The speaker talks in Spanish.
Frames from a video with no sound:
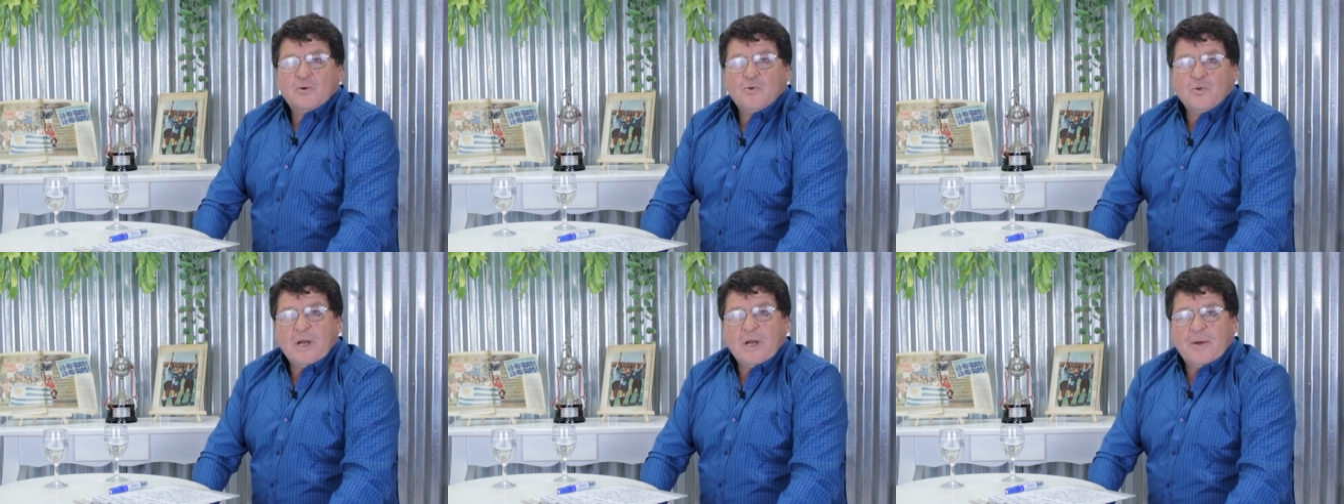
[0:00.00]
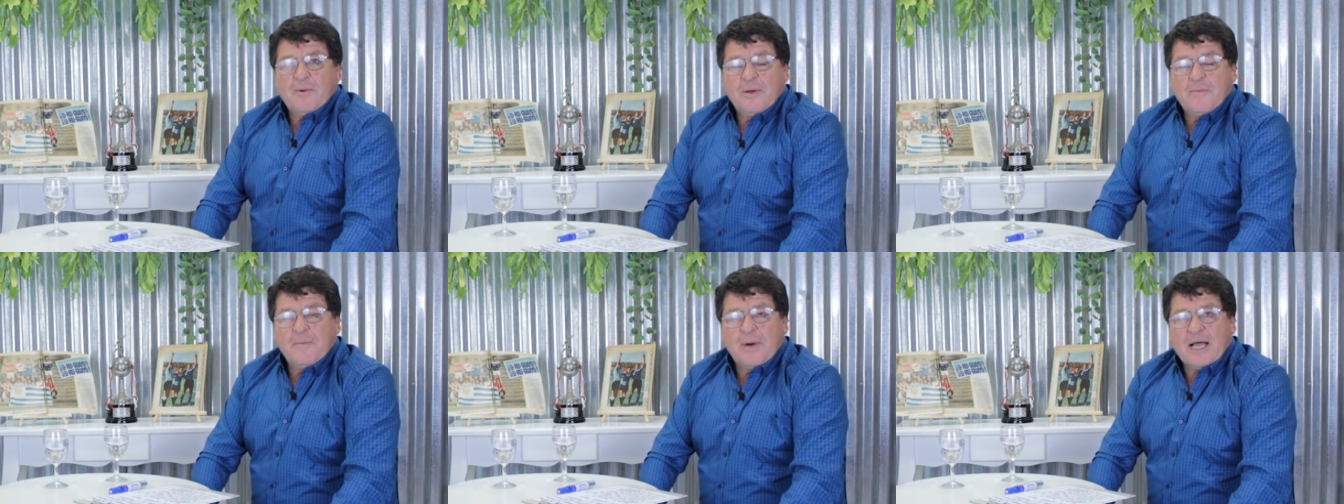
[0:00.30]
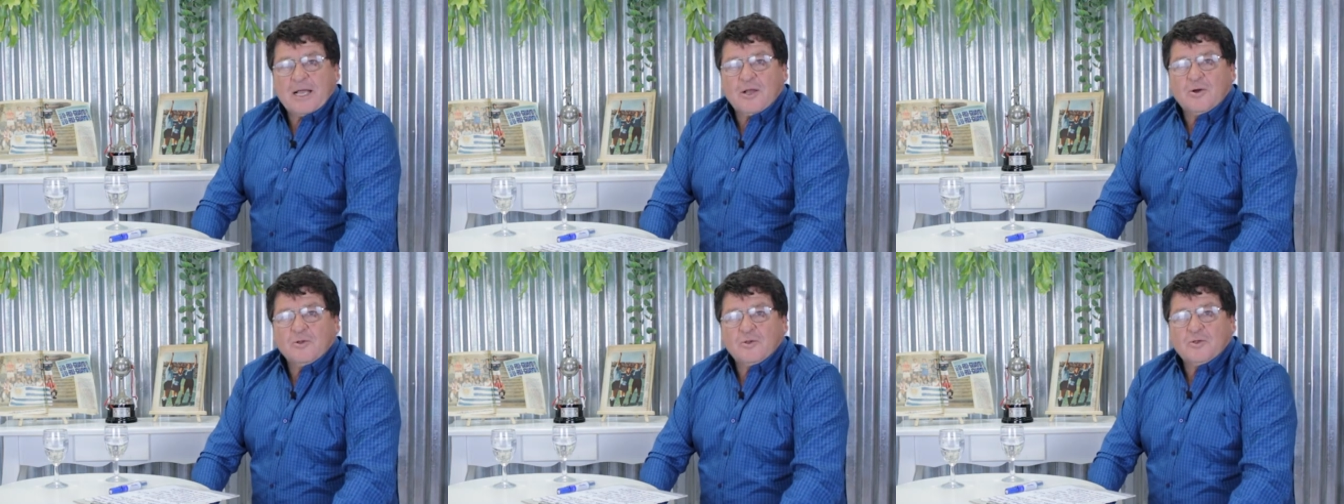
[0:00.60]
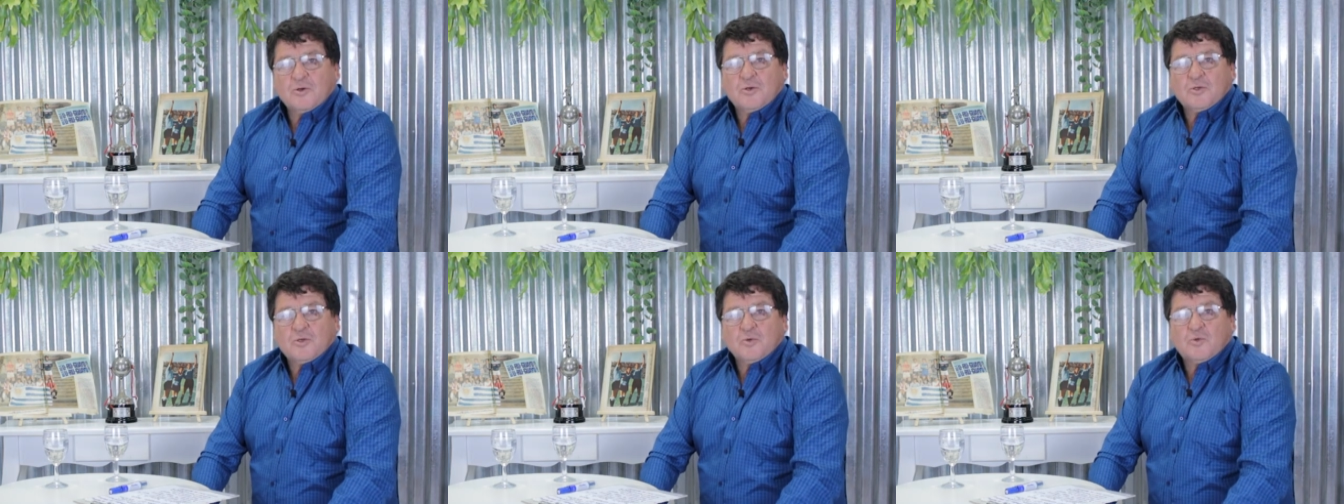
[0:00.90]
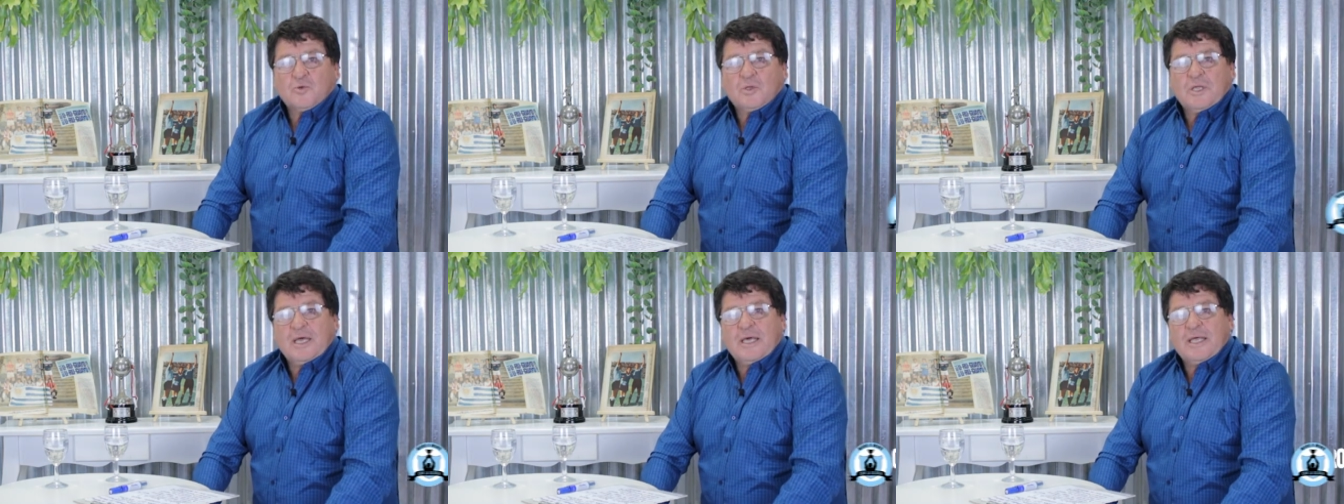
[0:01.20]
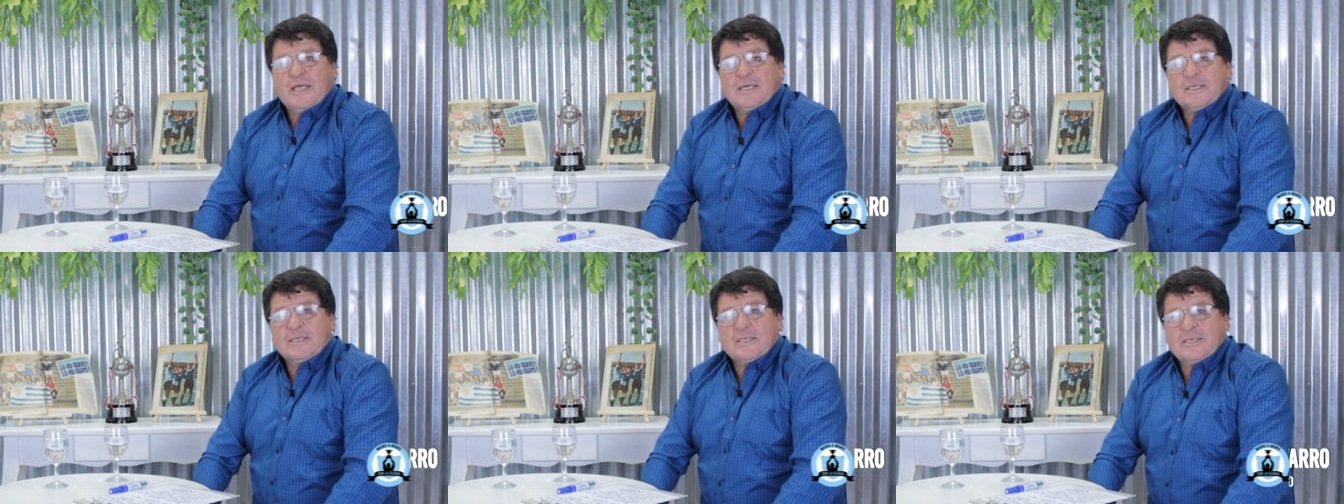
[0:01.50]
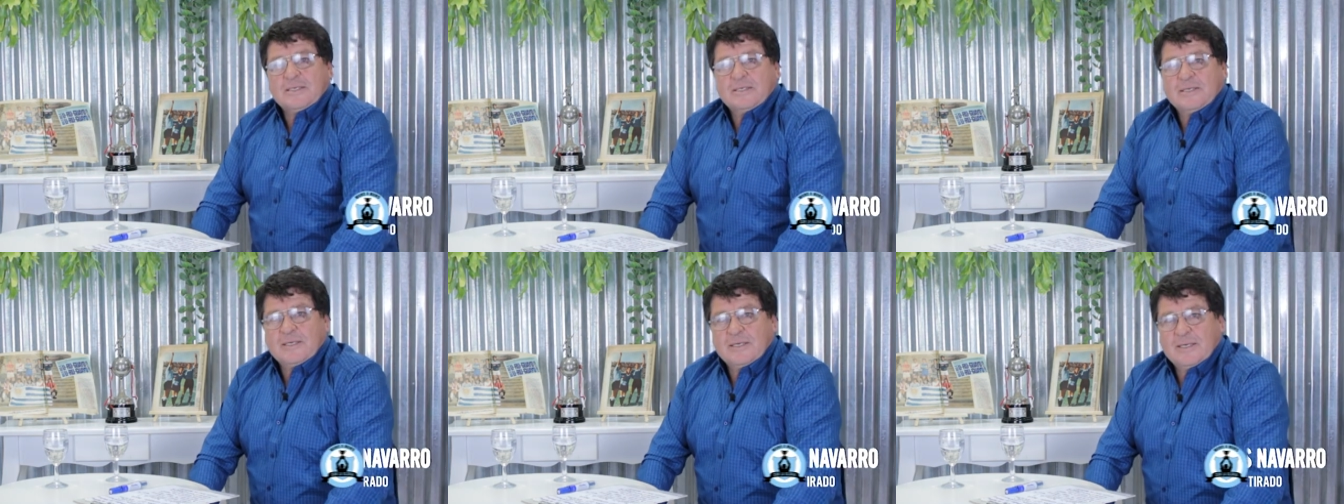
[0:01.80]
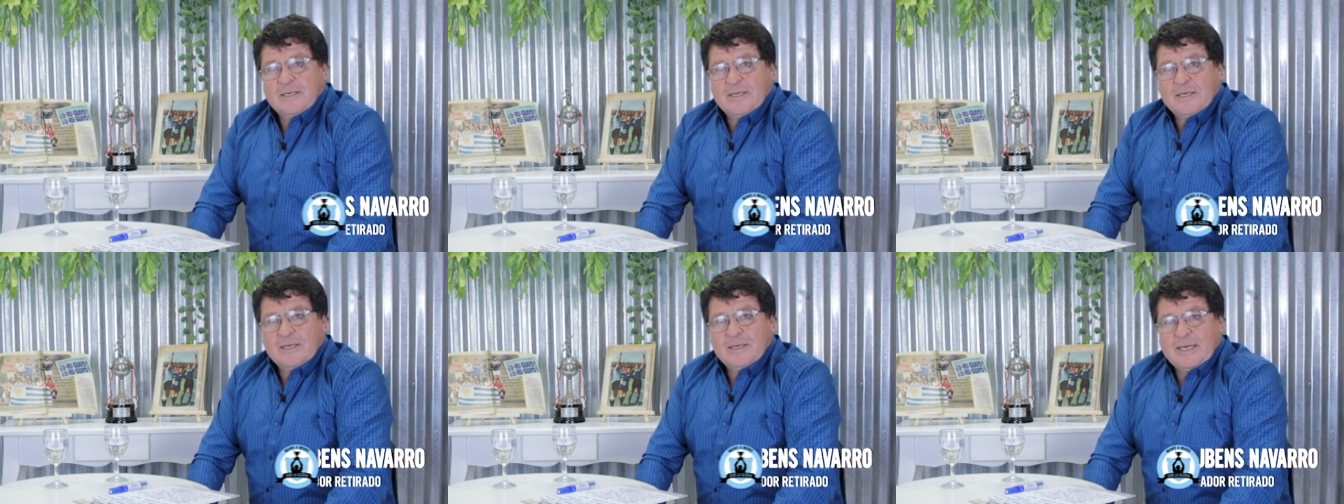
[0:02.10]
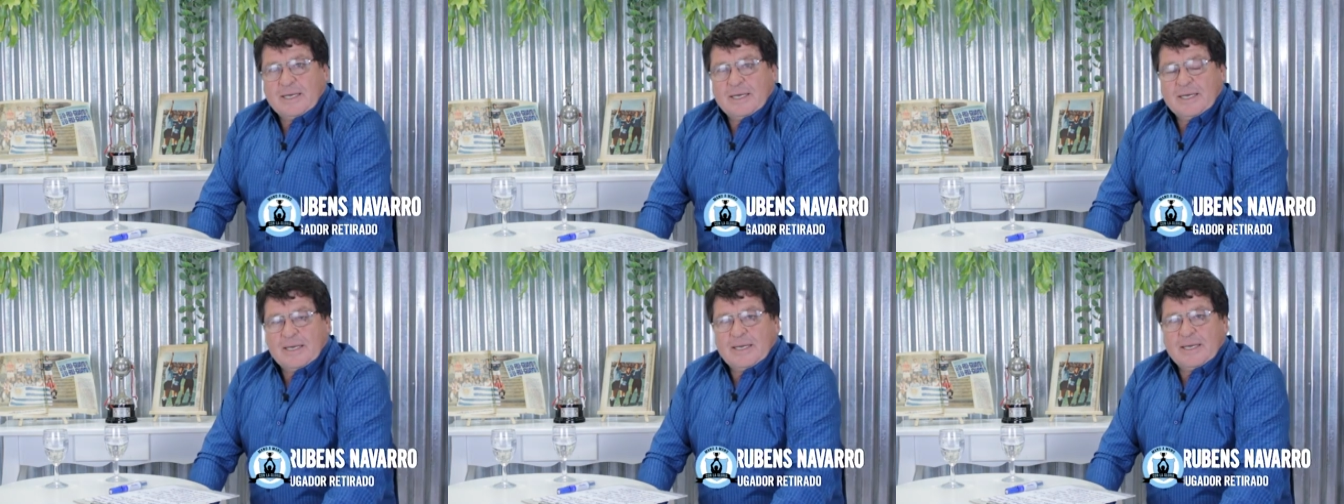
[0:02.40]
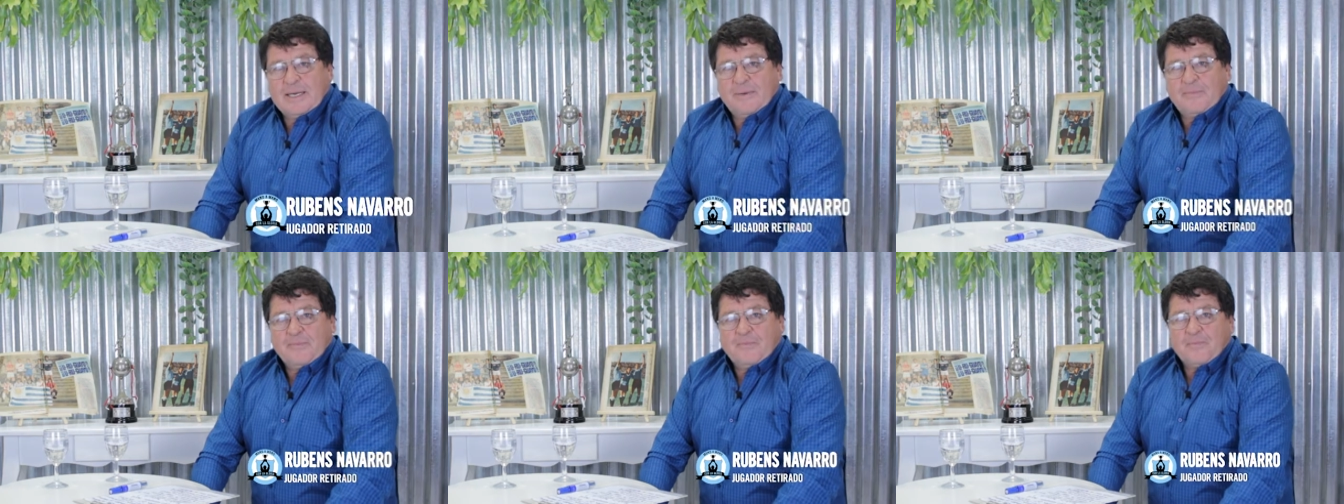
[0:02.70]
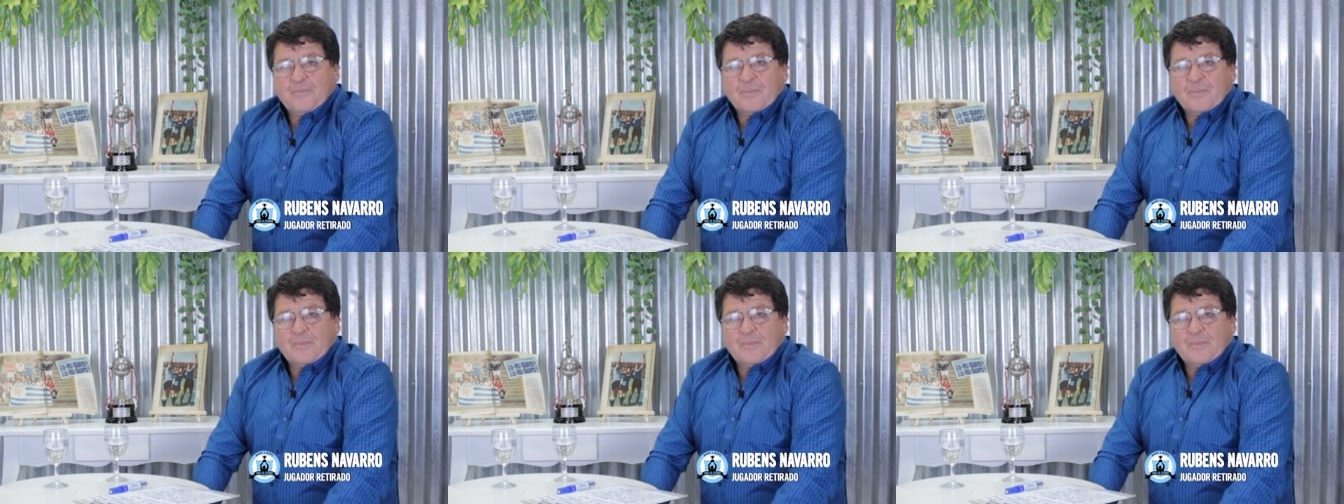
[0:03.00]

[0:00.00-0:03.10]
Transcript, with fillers: una vez más con todos ustedes, eh,